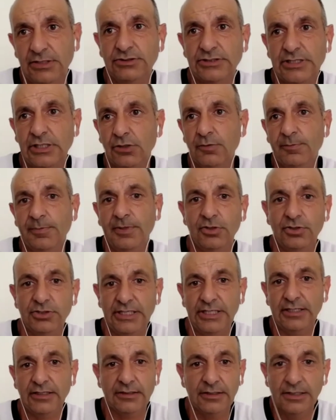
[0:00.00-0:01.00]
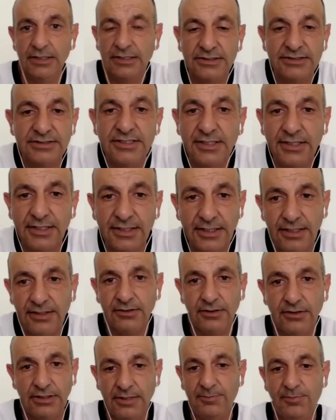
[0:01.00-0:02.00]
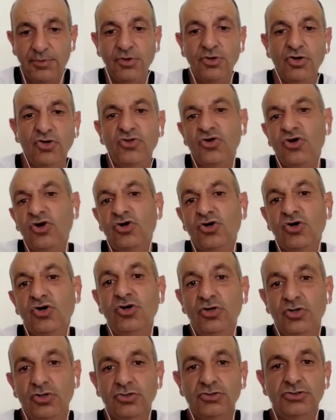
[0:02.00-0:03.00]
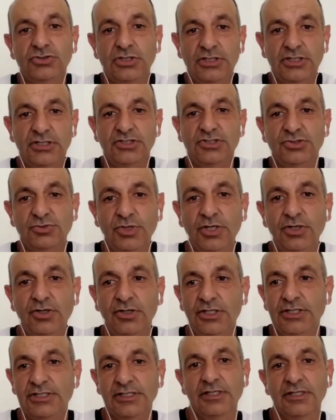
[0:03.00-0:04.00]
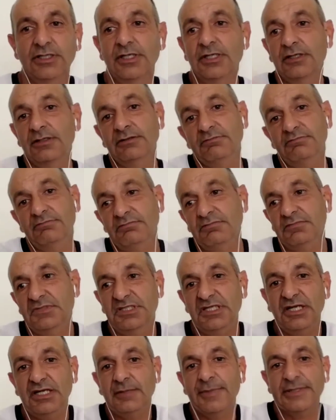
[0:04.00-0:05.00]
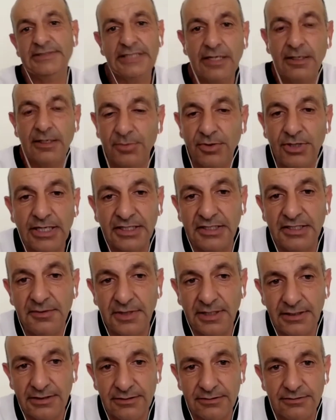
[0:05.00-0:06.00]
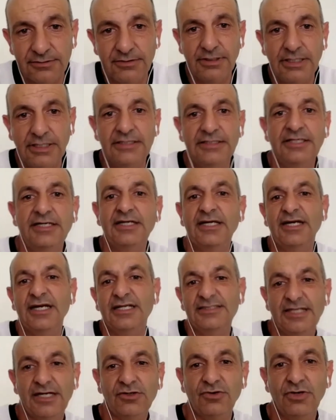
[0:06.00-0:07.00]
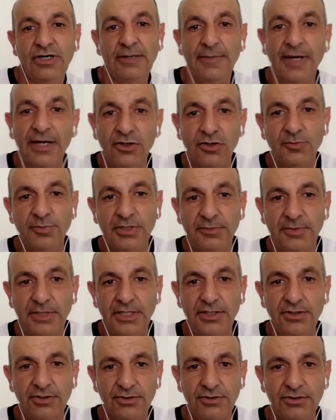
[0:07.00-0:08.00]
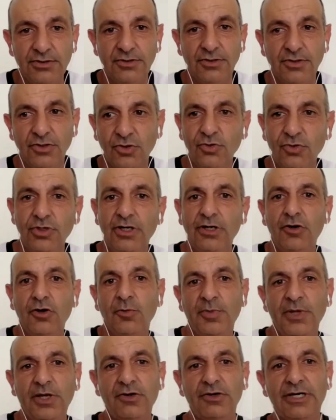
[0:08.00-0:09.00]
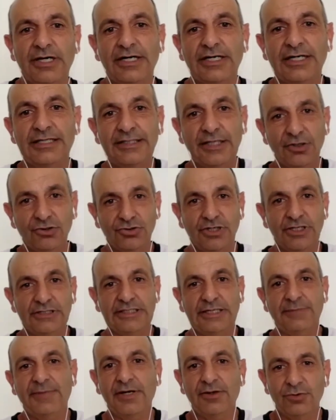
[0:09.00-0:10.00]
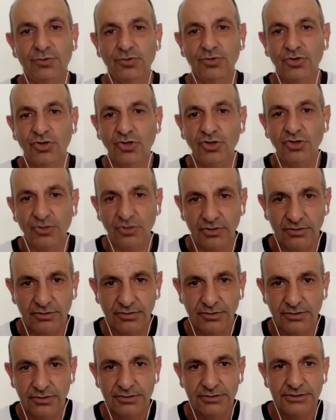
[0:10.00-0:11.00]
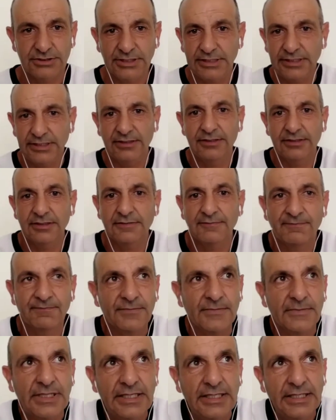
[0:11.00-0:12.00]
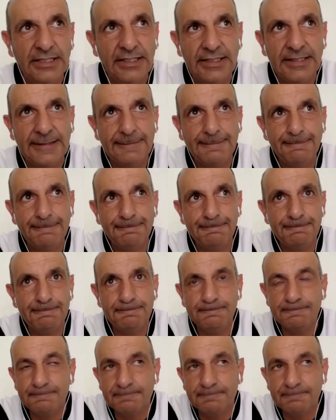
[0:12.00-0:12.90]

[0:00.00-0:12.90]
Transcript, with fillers: los hago pelotear sin red. Les pongo dos conos en el suelo y dicen, tienen que pasarla por arriba, la tienen que lanzar con la mano primero, o uno la golpea con la raqueta y otro la atrapa con un cono. ¿sí? Em,